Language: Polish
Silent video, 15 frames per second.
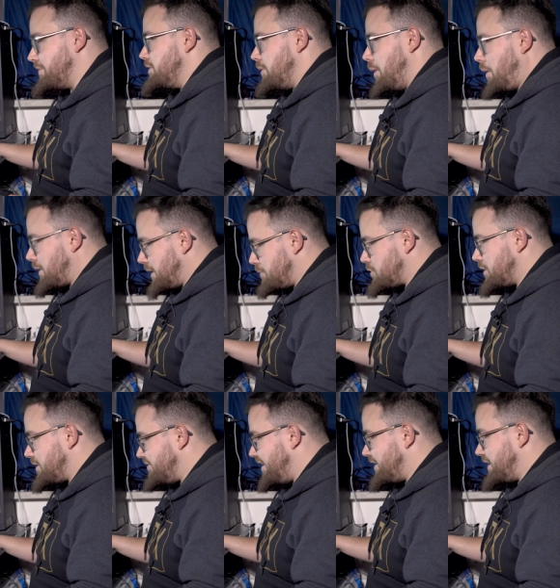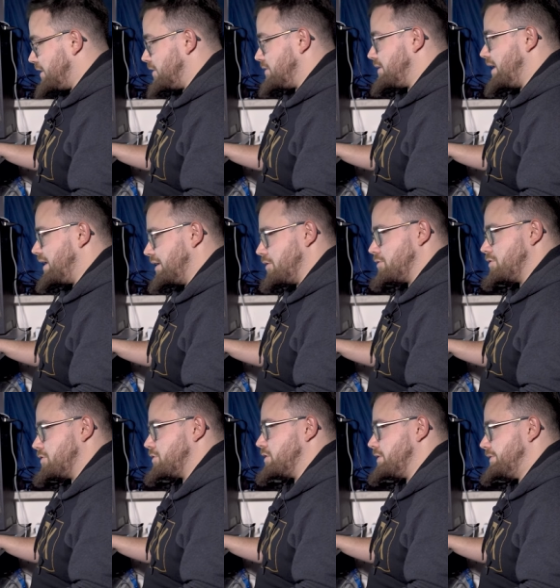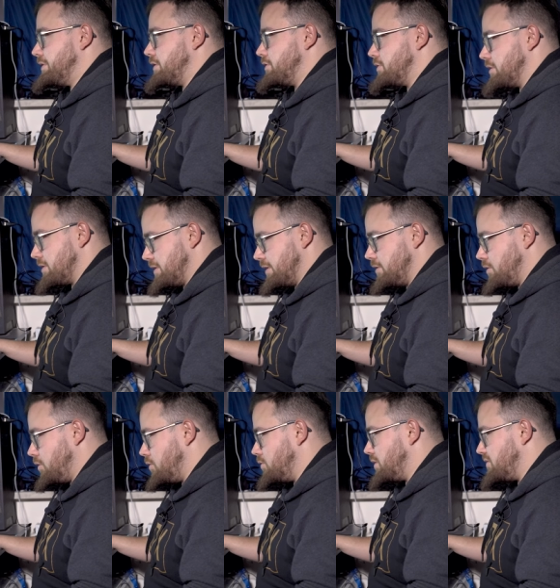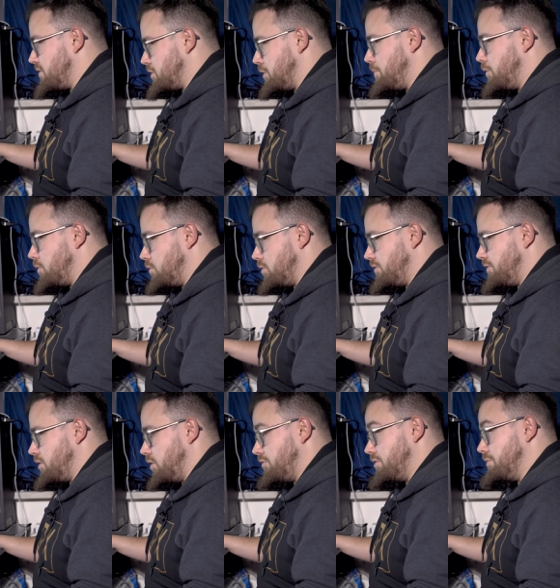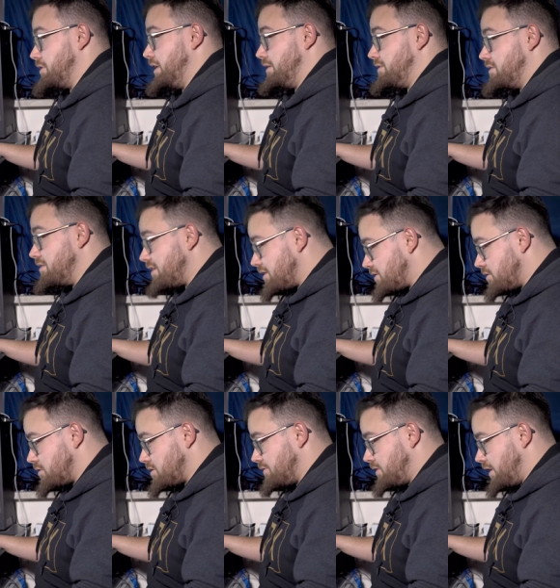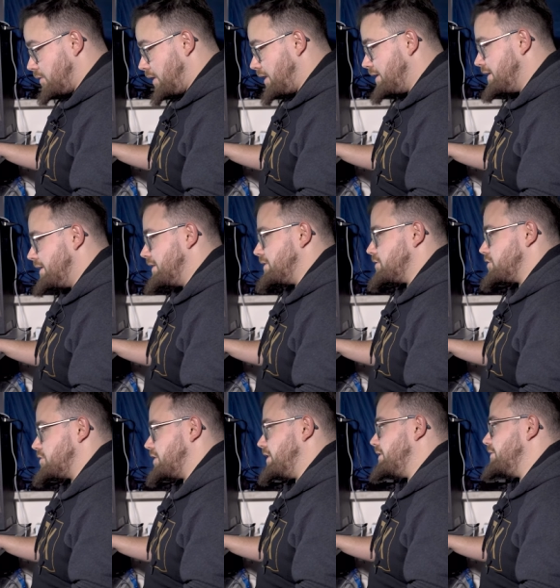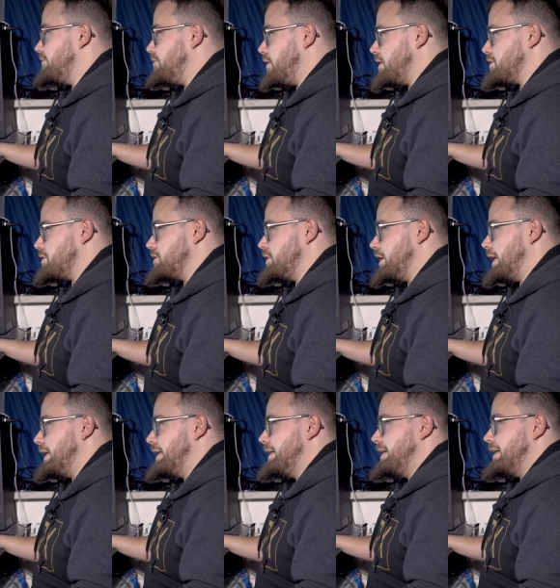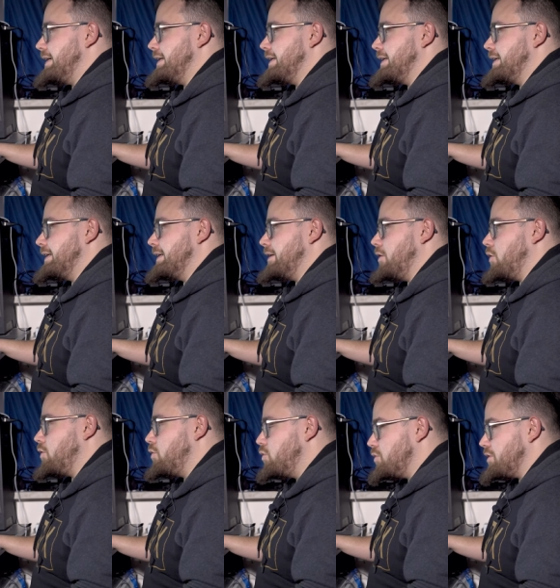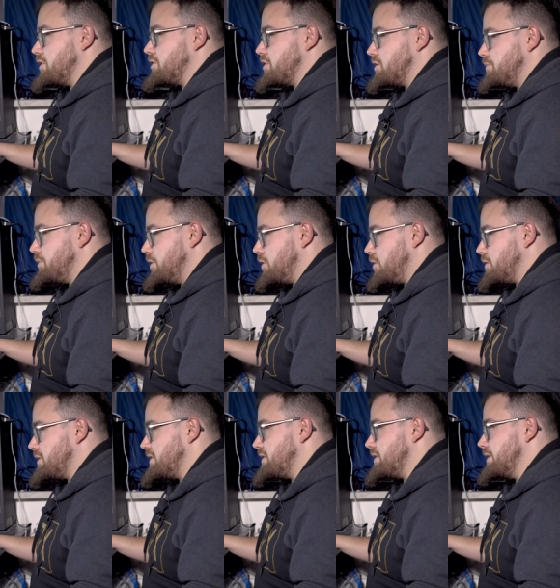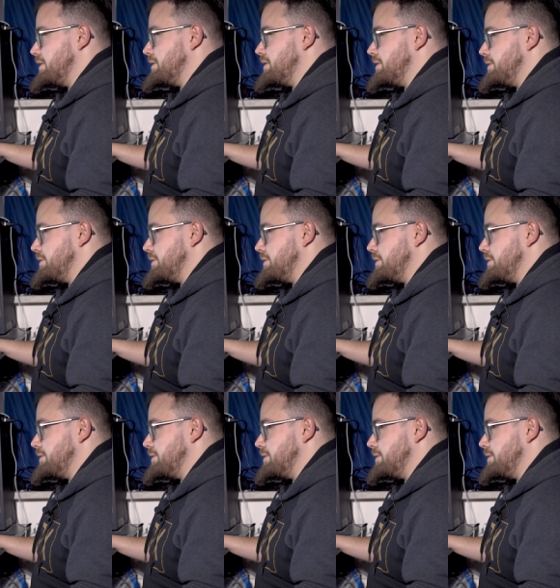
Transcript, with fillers: Działała nieprzerwanie dalej od 1930 roku na właśnie polu rowerowym i na tyle się rozwinęła, że właśnie e, ogólnie rzecz biorąc e,